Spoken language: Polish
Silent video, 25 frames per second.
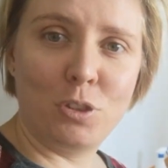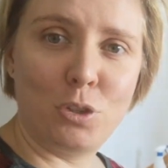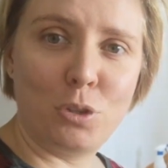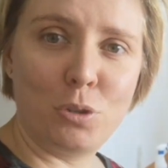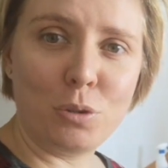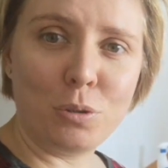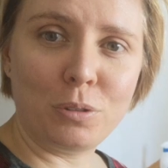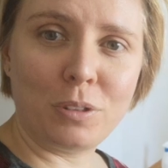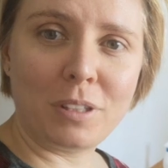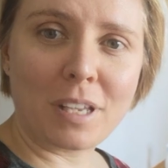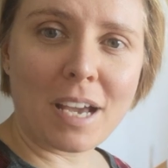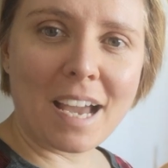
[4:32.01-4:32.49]

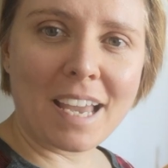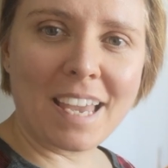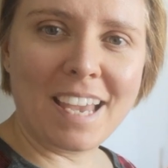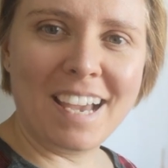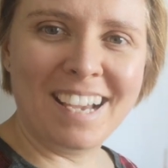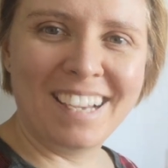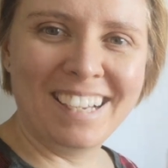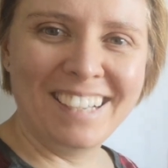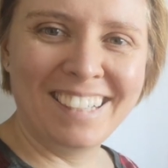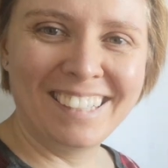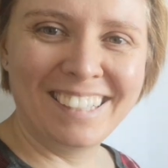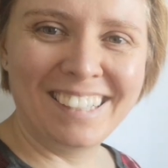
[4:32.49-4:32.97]
Tutaj
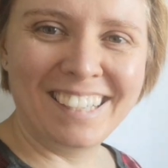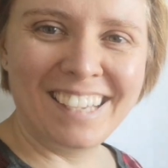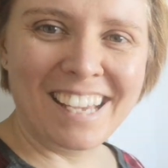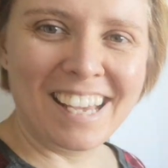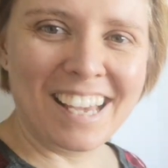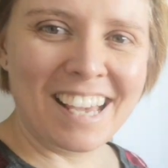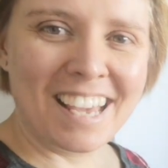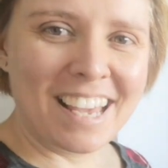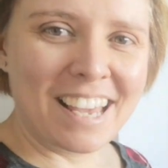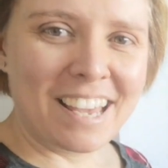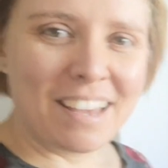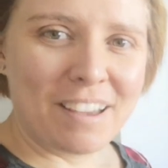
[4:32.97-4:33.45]

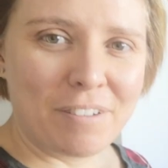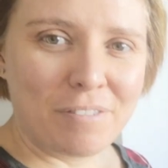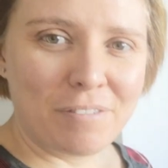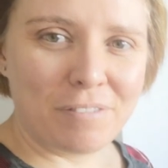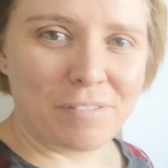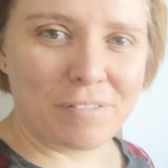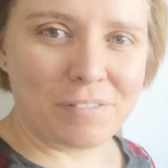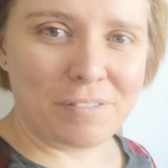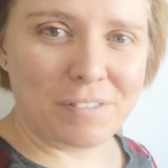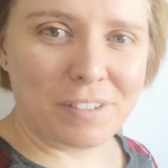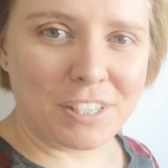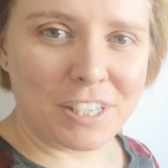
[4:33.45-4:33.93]

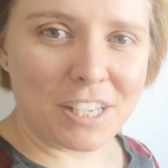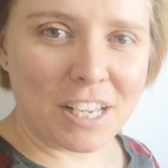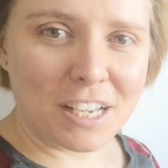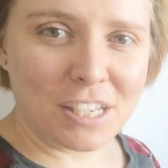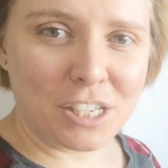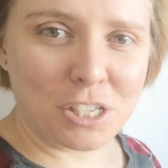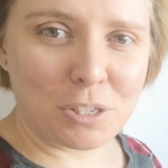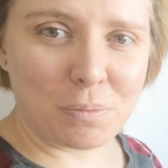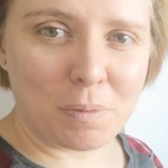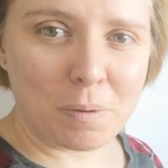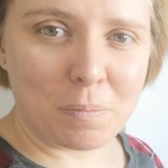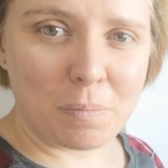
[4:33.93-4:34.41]

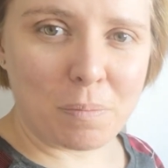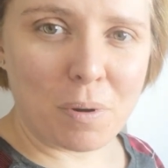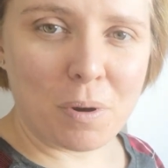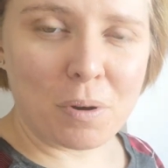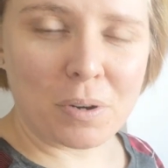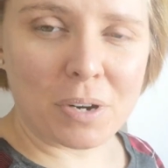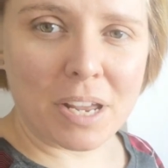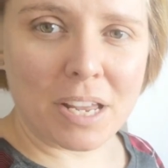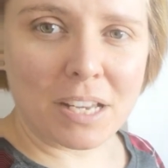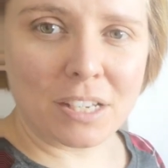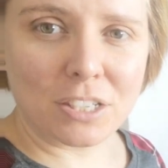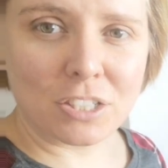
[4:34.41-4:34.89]
wycięliśmy
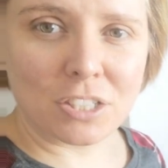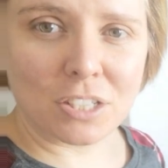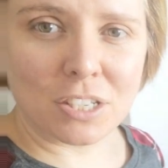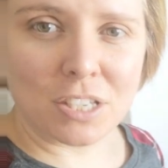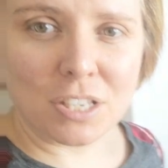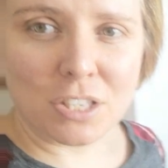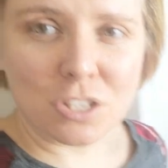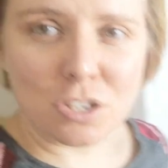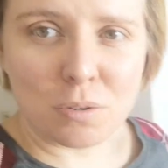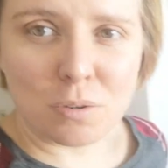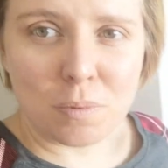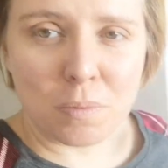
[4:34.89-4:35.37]
poręcz
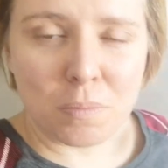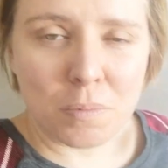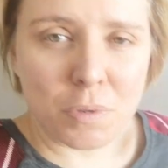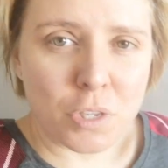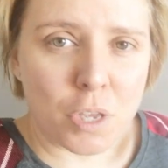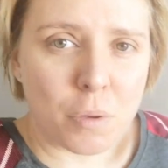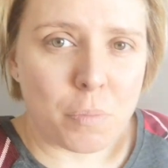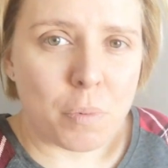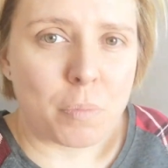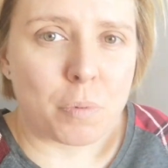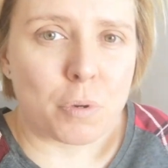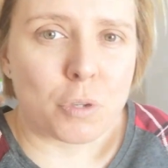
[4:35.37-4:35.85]
i zrobimy
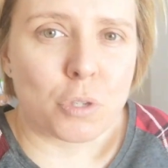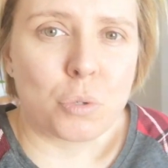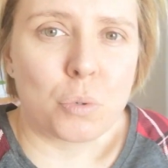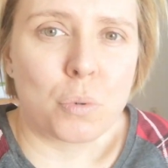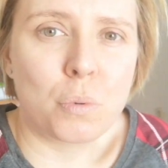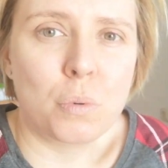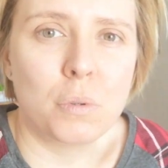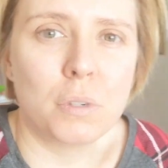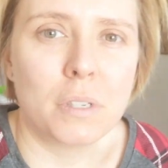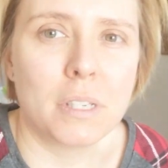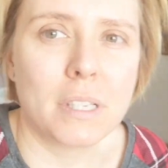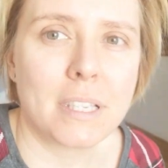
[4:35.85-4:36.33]
sobie po
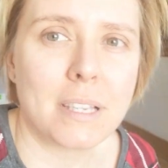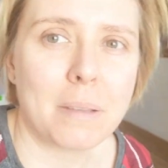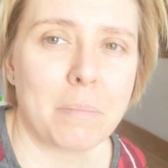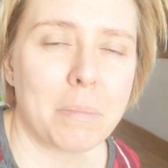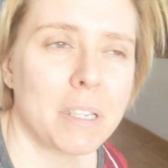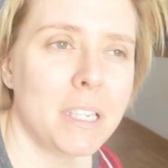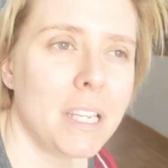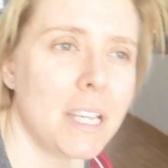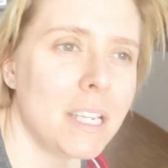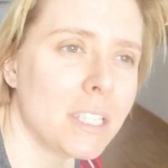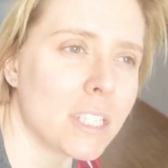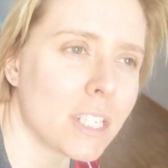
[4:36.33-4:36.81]
prostu
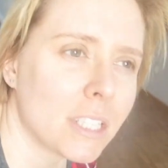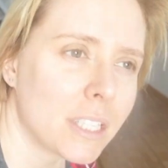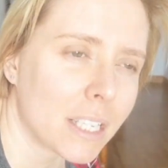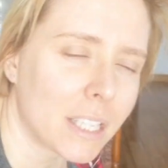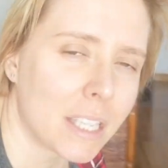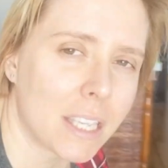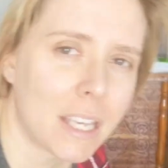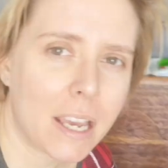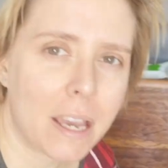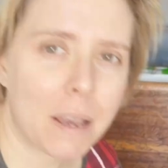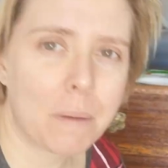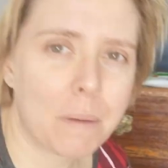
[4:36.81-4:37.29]
zamknięcie
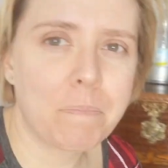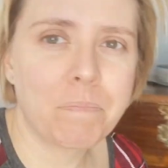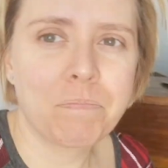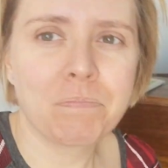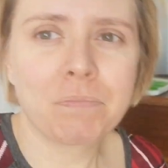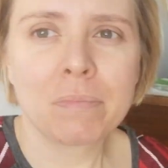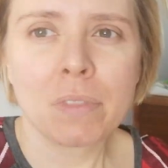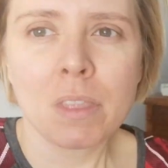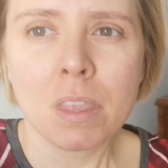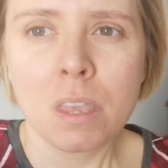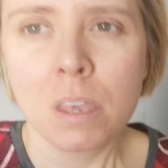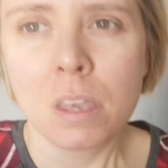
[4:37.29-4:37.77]
takie,
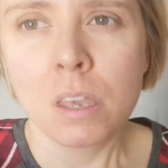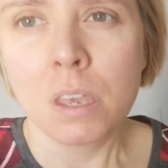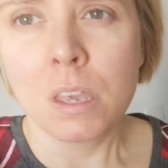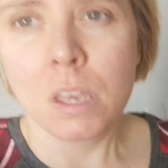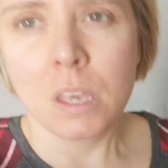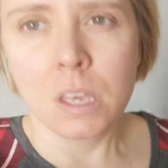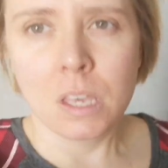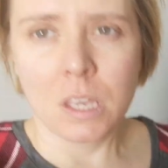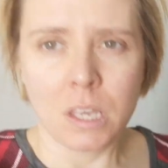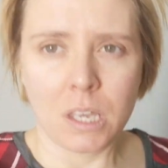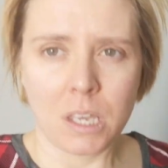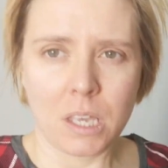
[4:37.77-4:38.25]

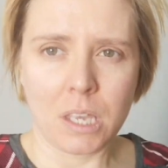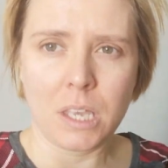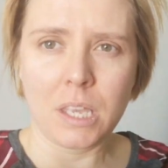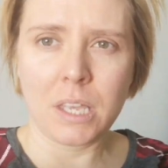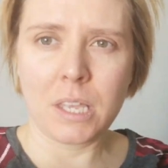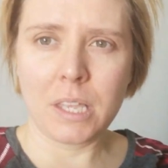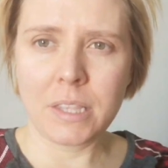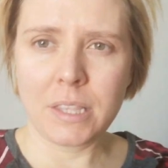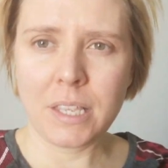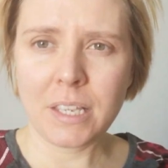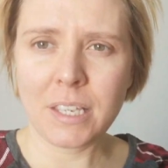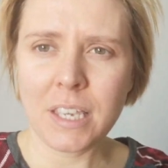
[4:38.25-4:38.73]

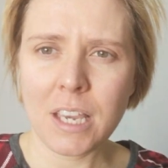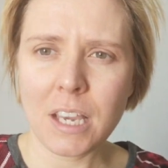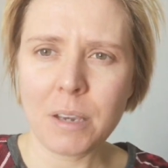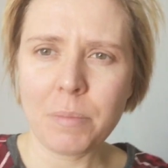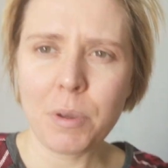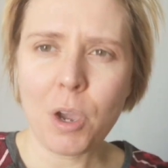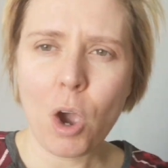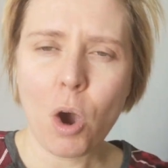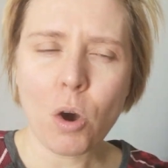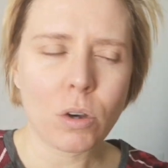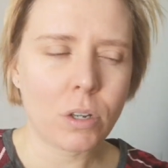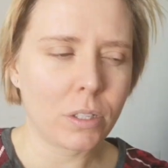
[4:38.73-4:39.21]
yy, takie
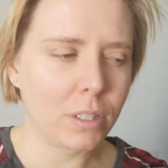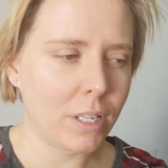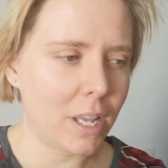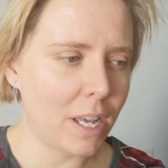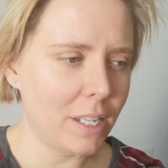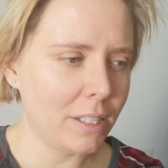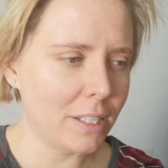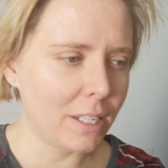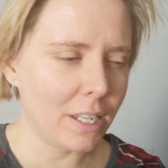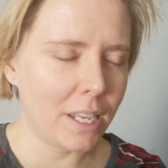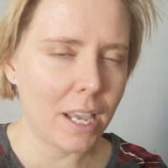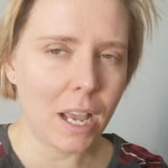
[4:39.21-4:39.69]
jakby
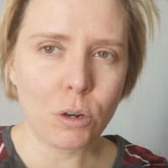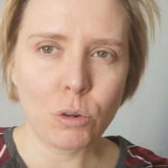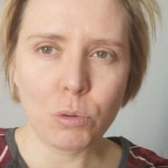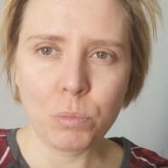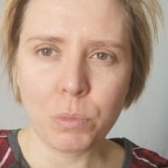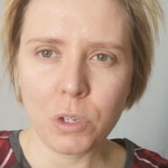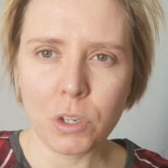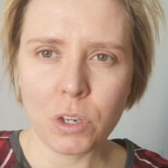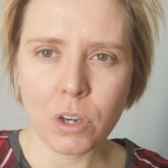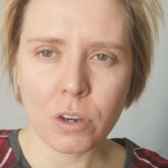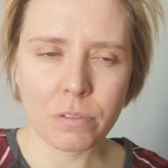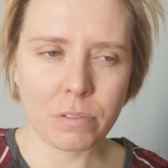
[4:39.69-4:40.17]
okna, takie
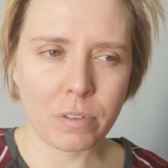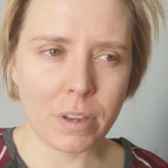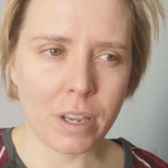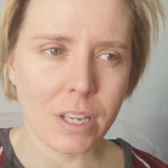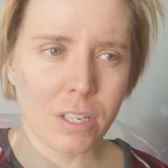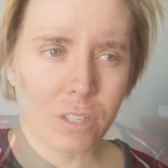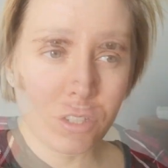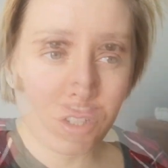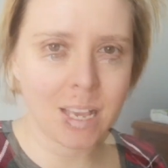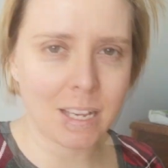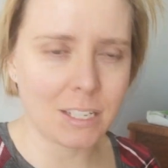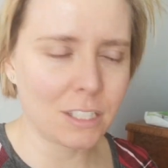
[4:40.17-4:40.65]
aluminiowe,
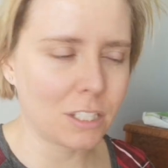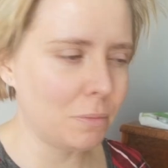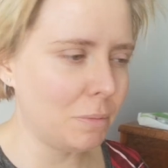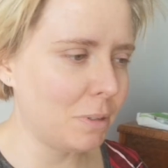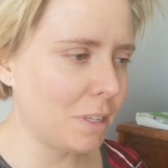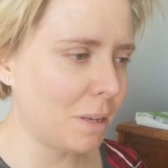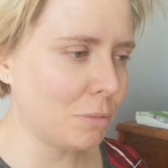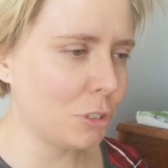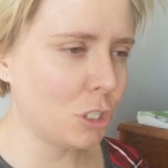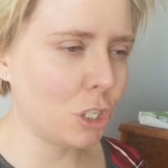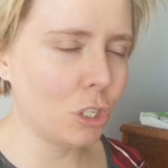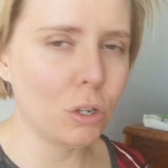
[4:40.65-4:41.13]
tak żeby
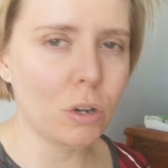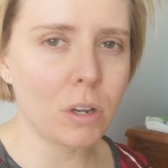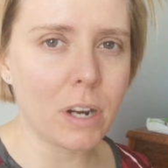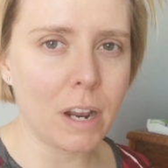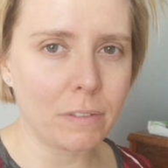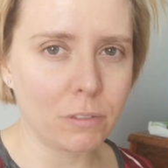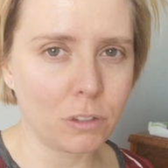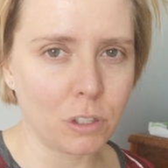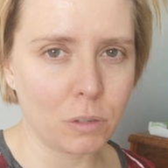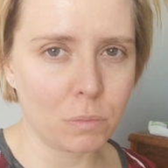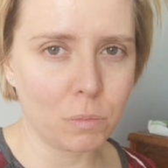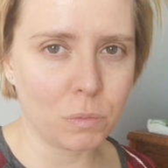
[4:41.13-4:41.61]
nam się
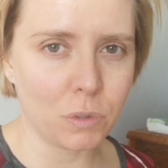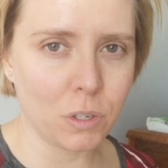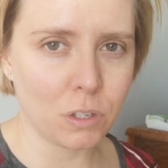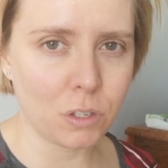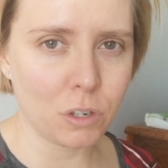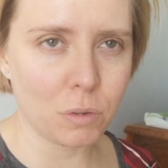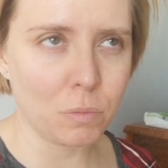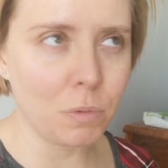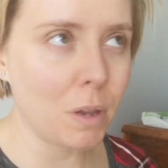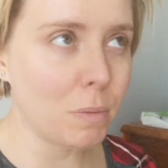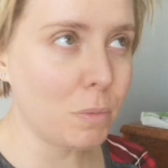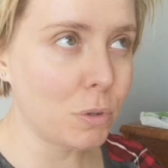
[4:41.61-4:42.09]
nora w domu nie
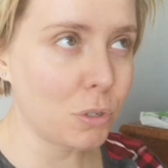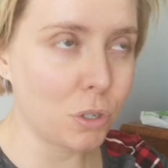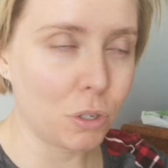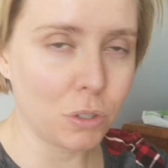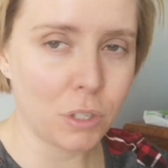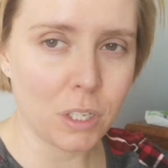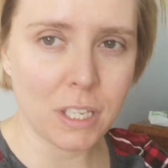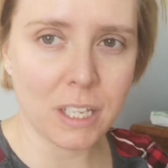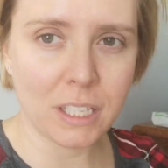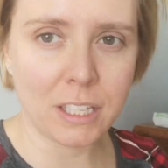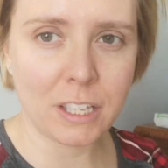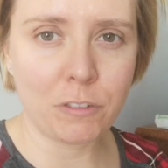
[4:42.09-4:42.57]
zrobiła, bo
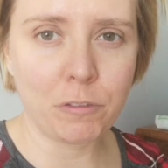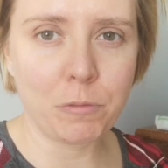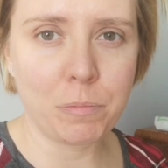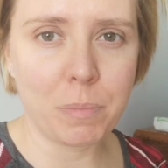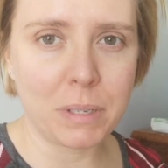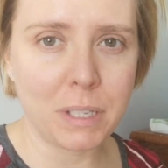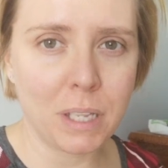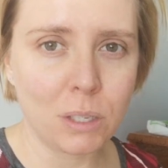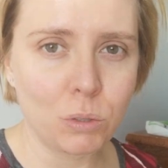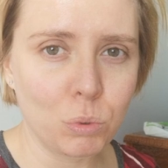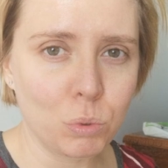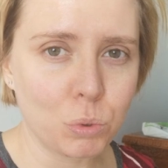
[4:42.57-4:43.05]
stąd tak nam
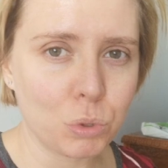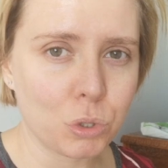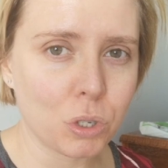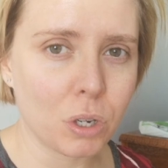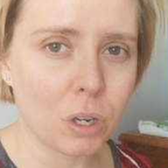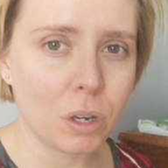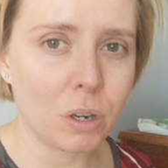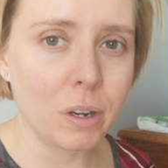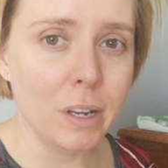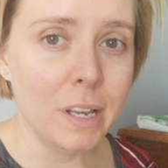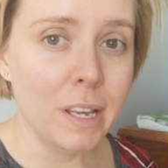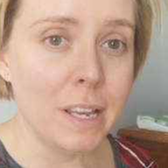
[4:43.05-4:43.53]
wpada
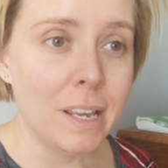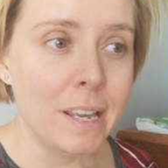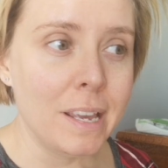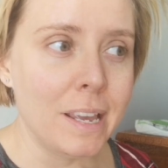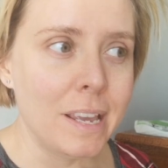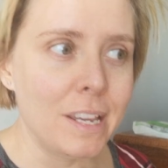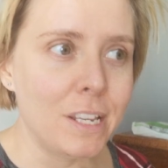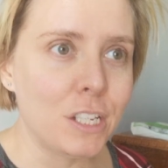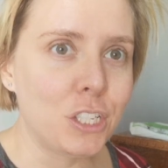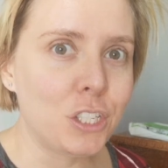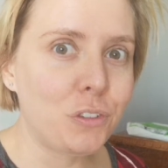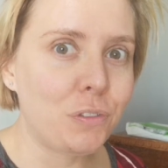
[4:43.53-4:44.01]
dużo
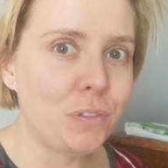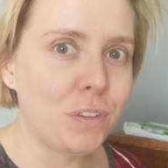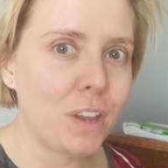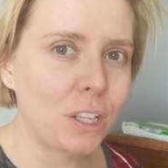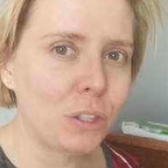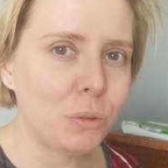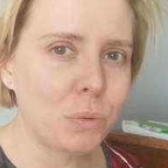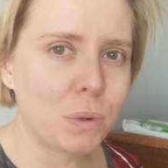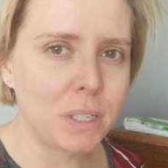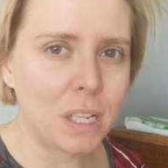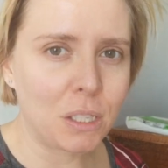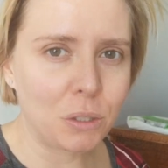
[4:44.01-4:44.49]

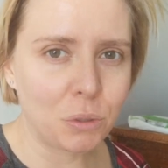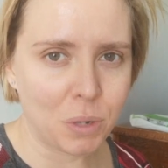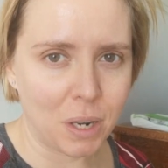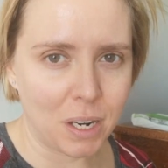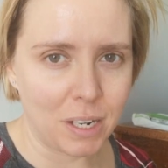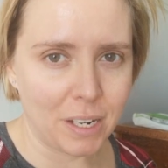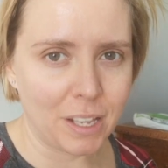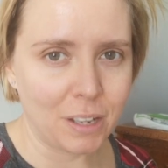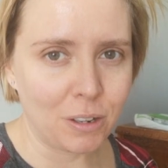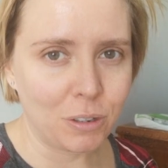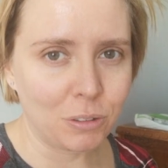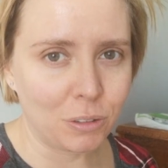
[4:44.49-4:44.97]
światła
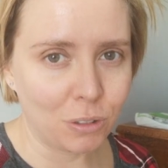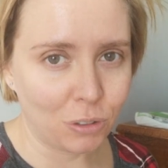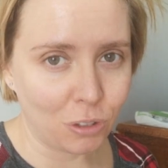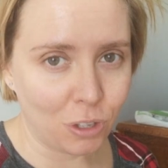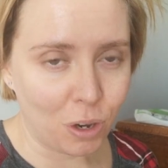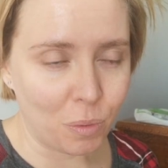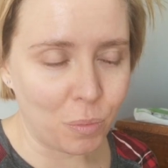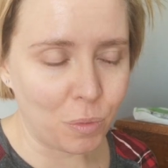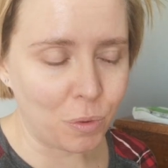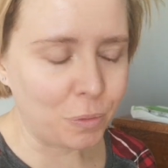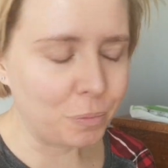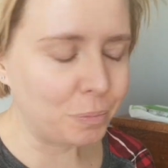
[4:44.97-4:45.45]
naturalnego do
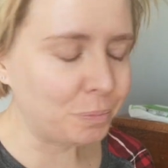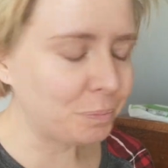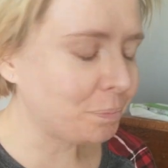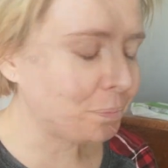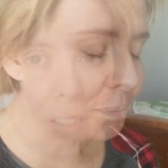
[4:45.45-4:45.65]
domu.